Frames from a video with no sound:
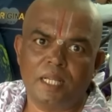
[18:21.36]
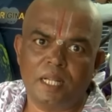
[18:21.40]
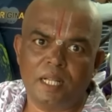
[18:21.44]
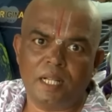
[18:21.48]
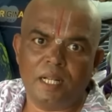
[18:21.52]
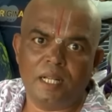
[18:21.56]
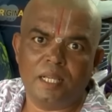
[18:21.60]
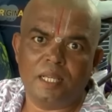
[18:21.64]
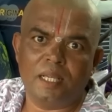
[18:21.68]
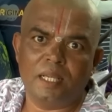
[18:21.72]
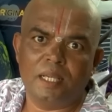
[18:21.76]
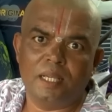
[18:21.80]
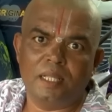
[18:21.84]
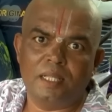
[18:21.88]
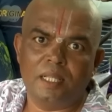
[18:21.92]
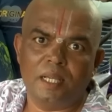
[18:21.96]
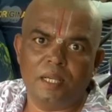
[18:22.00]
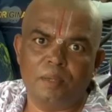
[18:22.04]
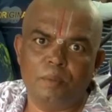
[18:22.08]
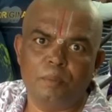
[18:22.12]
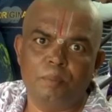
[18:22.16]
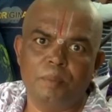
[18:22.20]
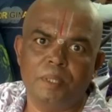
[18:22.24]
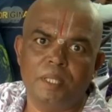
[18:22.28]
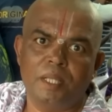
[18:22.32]
జనాలకి
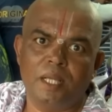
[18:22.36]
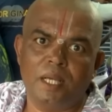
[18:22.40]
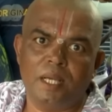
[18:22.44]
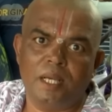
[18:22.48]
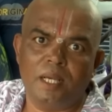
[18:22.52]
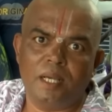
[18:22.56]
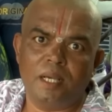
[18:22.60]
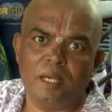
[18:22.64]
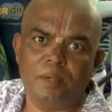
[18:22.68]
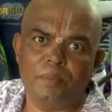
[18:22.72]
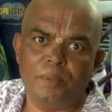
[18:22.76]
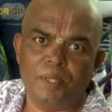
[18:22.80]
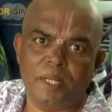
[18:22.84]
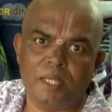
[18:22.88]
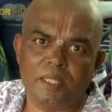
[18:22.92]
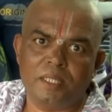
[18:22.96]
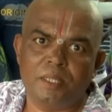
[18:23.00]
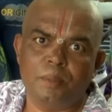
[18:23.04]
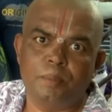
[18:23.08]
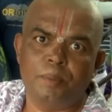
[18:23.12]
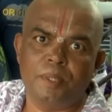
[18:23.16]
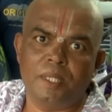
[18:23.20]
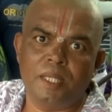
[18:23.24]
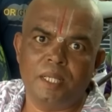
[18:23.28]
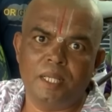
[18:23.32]
దేవుని మీద విరక్తి
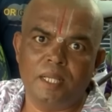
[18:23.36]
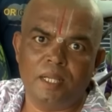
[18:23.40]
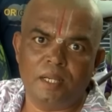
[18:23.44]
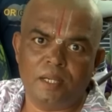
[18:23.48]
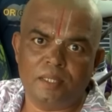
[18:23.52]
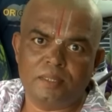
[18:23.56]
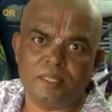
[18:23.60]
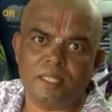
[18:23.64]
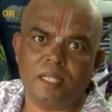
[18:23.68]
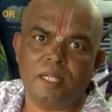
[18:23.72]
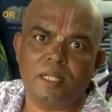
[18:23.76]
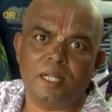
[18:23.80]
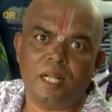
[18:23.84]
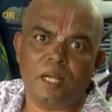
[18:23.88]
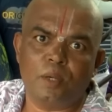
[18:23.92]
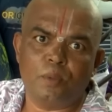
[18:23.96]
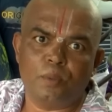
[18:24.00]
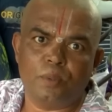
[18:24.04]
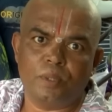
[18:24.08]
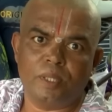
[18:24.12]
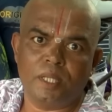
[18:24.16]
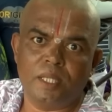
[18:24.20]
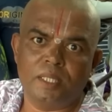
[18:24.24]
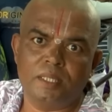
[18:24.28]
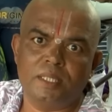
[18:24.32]
పుట్టి ఇంకొకసారి
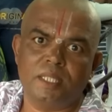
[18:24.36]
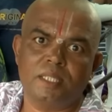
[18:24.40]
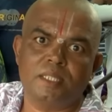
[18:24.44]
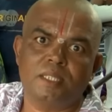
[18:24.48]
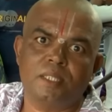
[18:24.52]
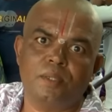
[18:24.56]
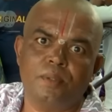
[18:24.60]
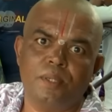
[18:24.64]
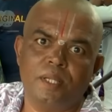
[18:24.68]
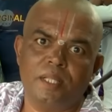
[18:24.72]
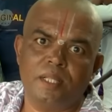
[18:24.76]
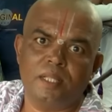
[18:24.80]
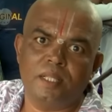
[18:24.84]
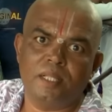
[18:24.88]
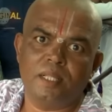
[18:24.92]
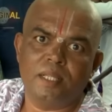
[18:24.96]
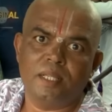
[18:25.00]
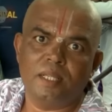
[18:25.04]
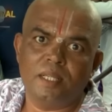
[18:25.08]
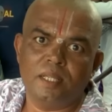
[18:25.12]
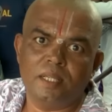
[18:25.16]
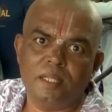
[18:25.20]
రాకూడదని చేస్తూ ఉండేది ఇది